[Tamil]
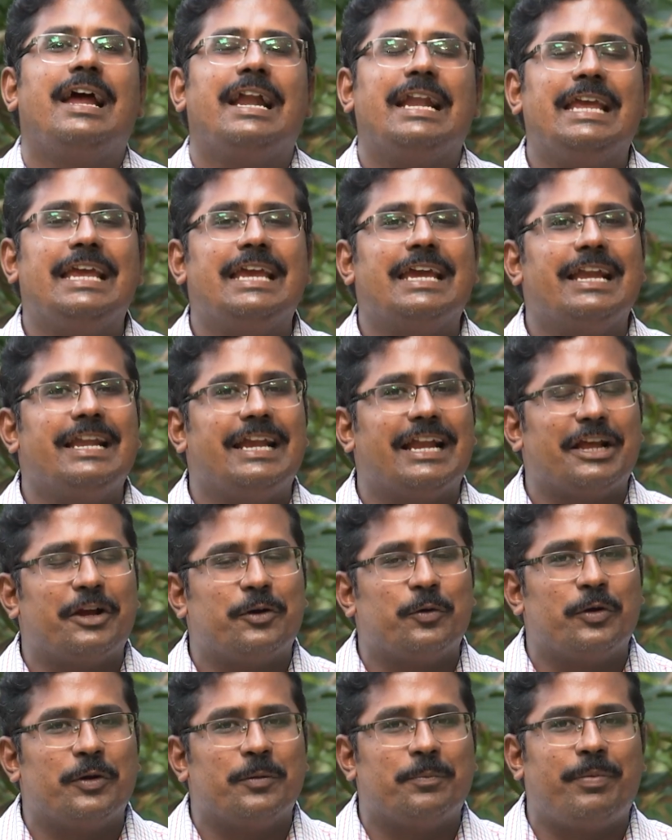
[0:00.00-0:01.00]
நீங்கள் எனக்கு
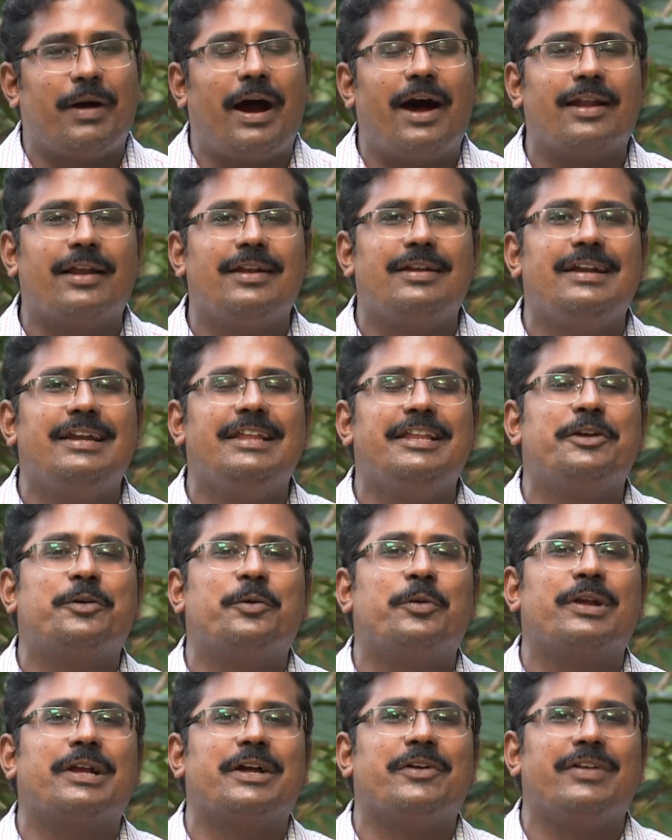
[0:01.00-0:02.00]
ஒரு பாடல் எழுதி
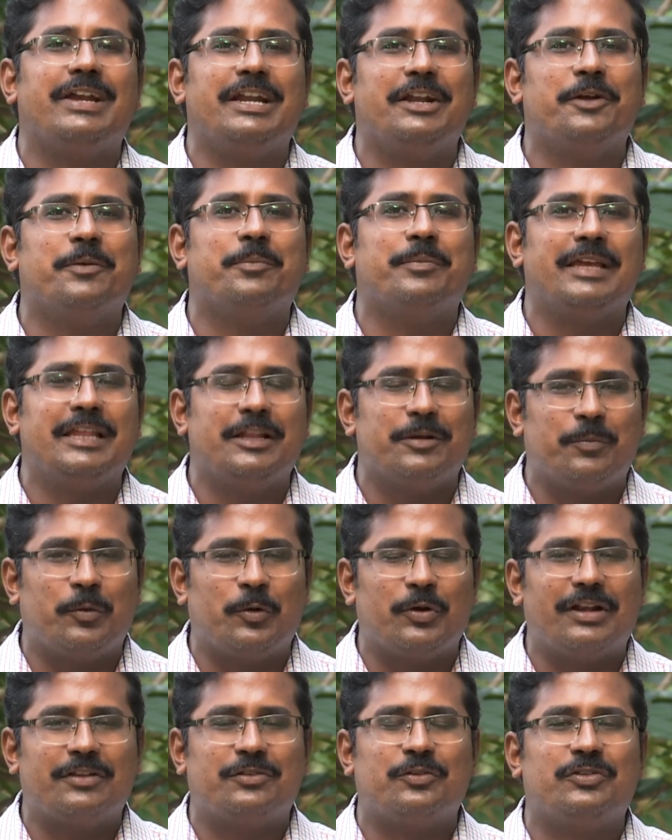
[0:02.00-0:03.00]
கொடுக்க வேண்டும் இது
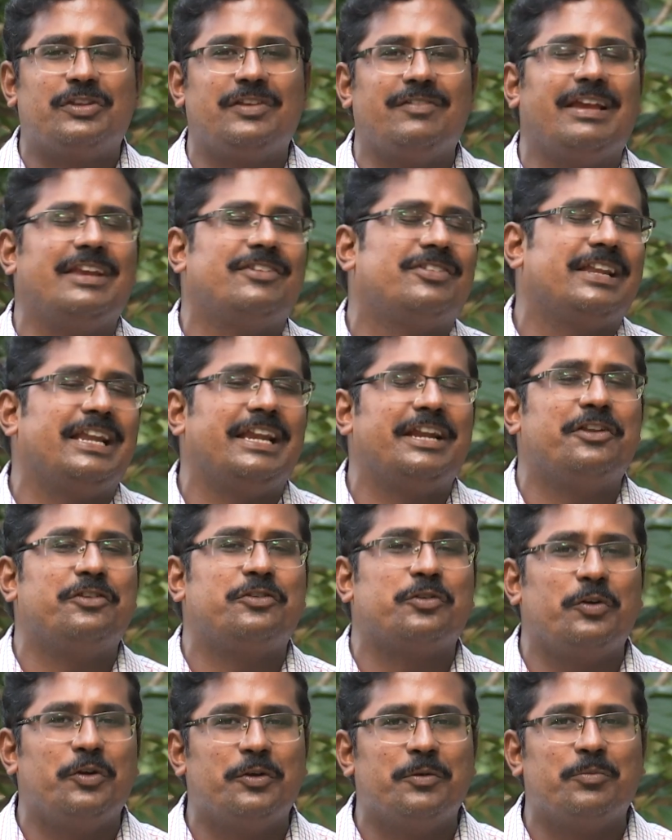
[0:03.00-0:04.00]
போன்ற சுச்சுவேஷன் என்று
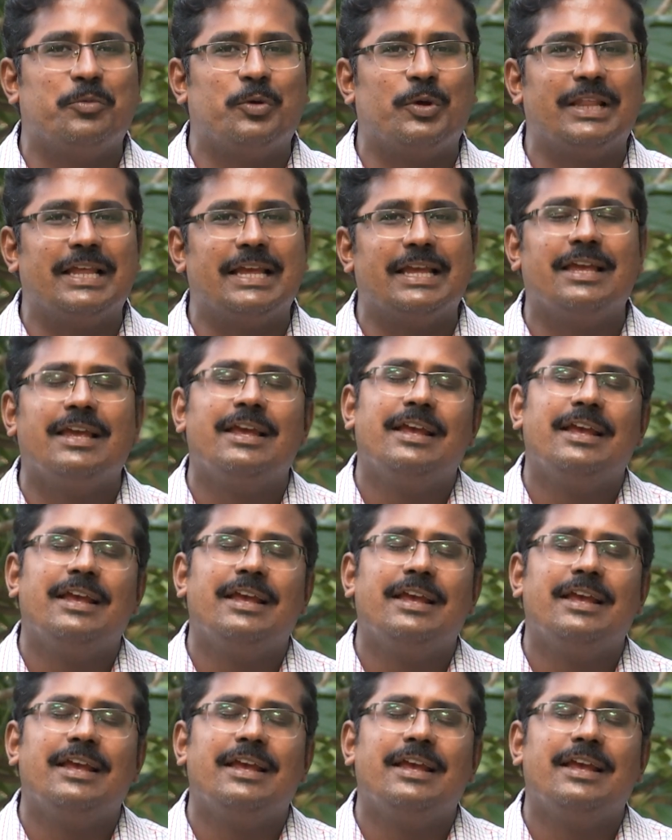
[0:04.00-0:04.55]
சொல்லும்போது